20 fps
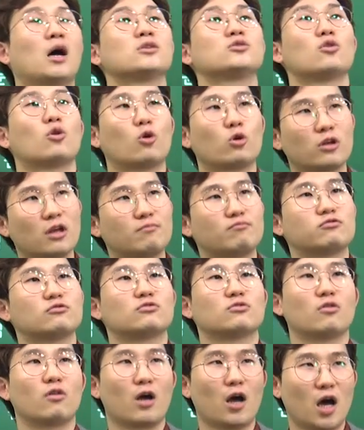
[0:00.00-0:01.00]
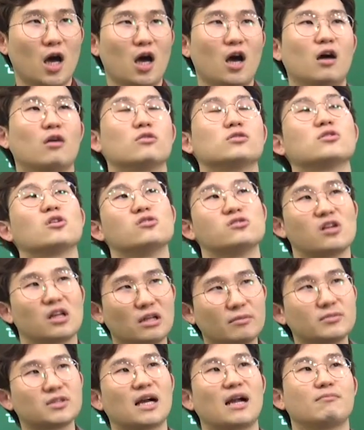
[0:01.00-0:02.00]
저렇게 푸는 거야.
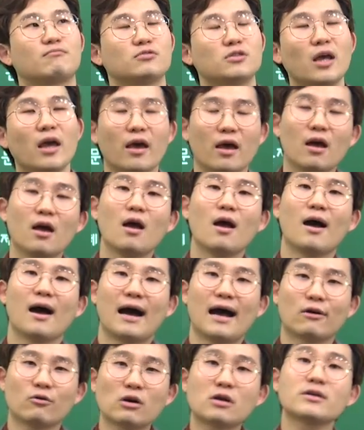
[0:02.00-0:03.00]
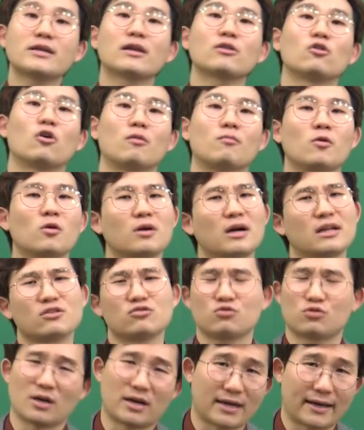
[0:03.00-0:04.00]
선생님 잘 푸네. 하고 그냥
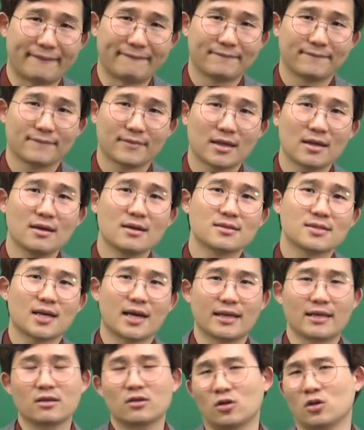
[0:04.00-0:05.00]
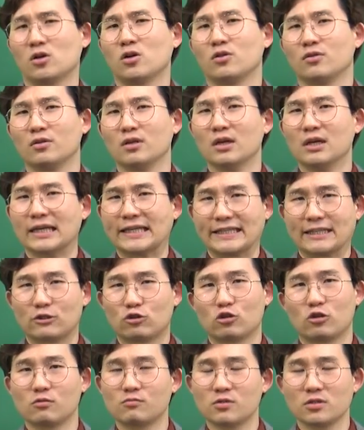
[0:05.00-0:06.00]
넘어가는 줄 알아. 자, 이건
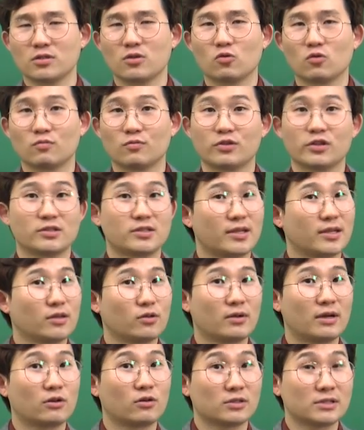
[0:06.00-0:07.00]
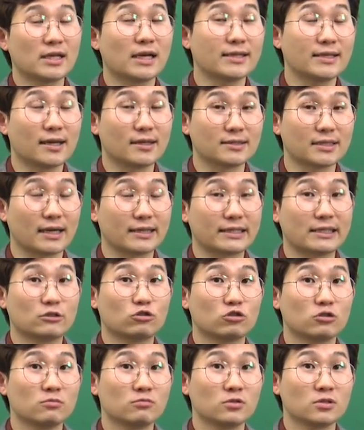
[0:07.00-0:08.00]
기출문제 공부를 제대로 한 것이 아니야. 자,
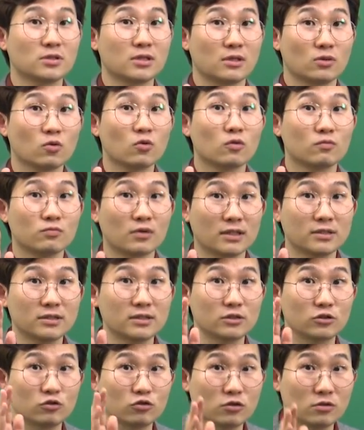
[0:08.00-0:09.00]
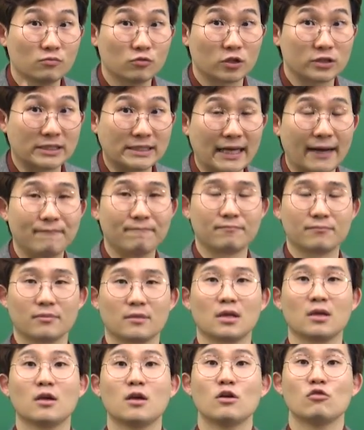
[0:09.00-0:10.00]
기출문제를 공부하는 이유는 무엇이냐?
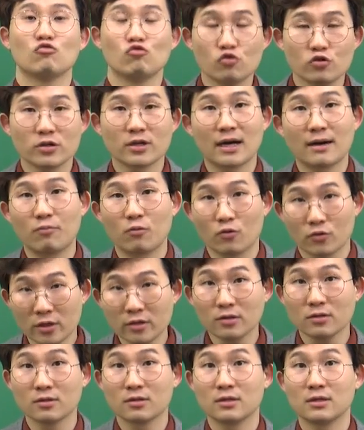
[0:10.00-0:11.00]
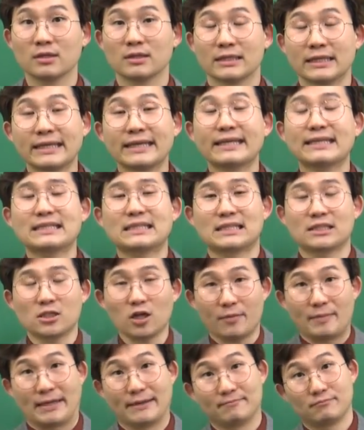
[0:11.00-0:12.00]
우리가 보는 이
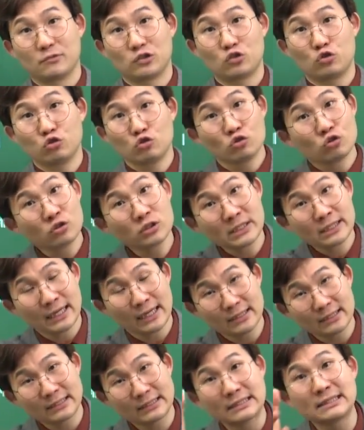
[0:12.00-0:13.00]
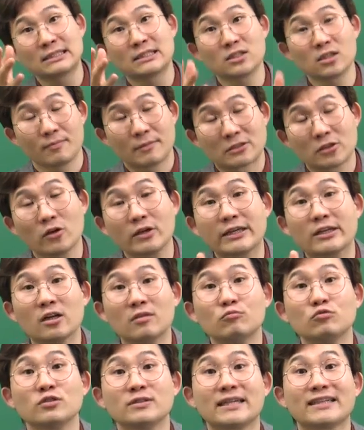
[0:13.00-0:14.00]
시험이, 수능이라는 이 시험에서
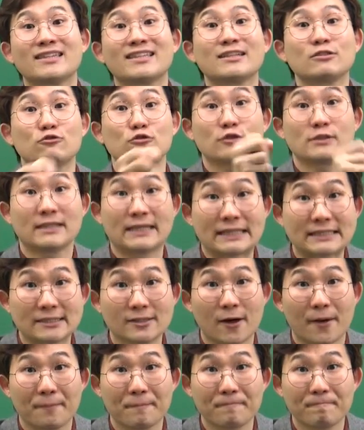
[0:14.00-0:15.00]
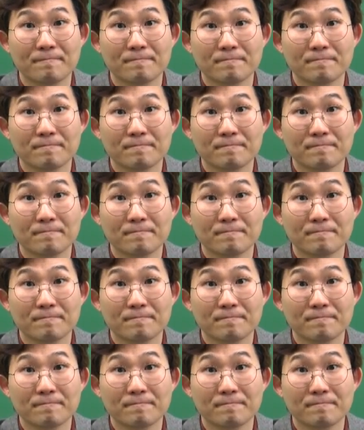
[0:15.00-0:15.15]
이런 문제들이 출제됐어.